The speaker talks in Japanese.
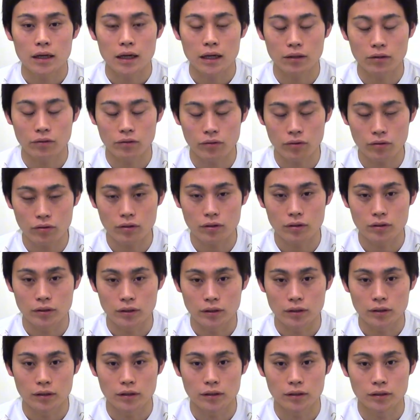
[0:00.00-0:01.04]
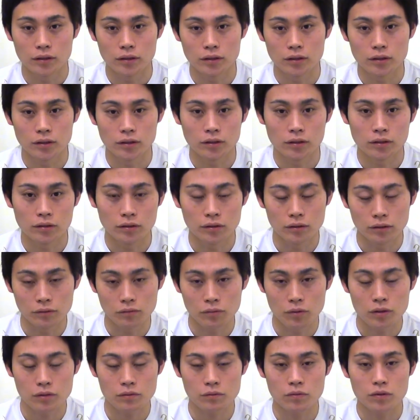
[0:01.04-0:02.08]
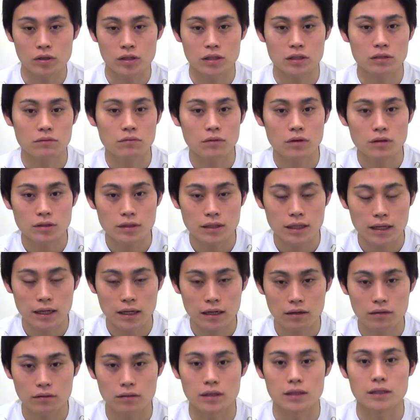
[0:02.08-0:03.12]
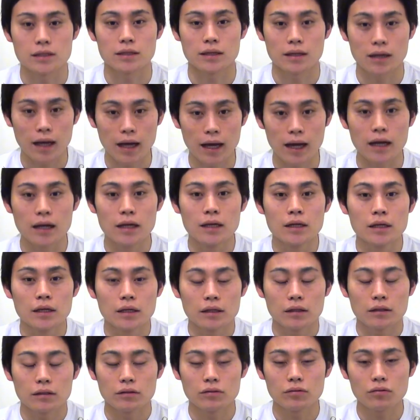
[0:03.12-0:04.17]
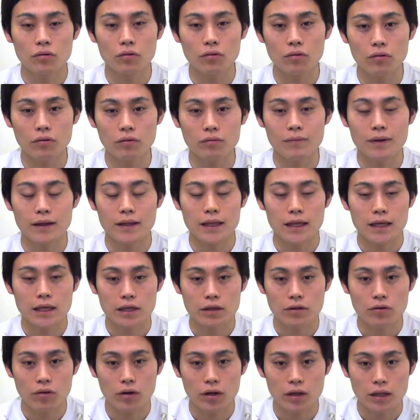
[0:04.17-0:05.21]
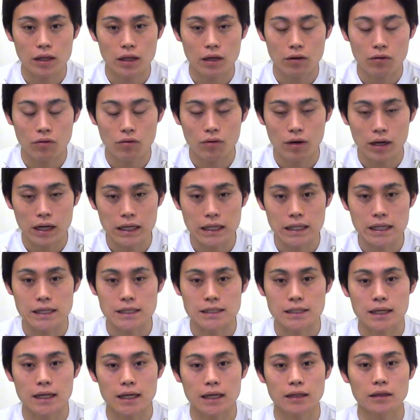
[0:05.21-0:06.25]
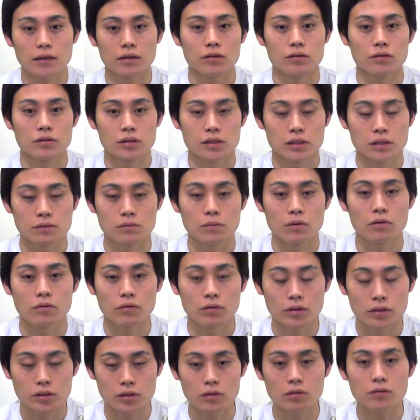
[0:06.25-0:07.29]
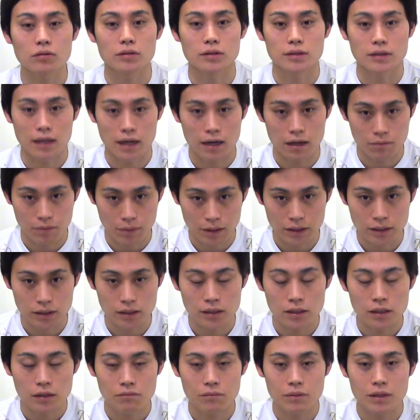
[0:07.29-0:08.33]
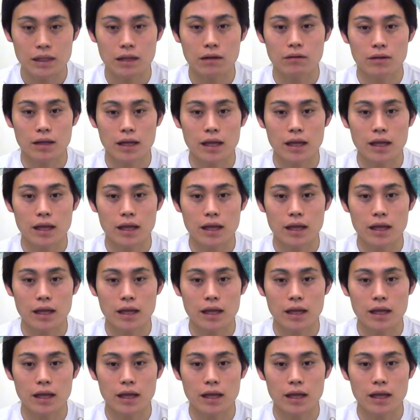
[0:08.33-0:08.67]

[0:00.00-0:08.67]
あのよく僕も質問されるんですがどこまで広げた方がいいですかっていう質問をすごくされます、まあ、なの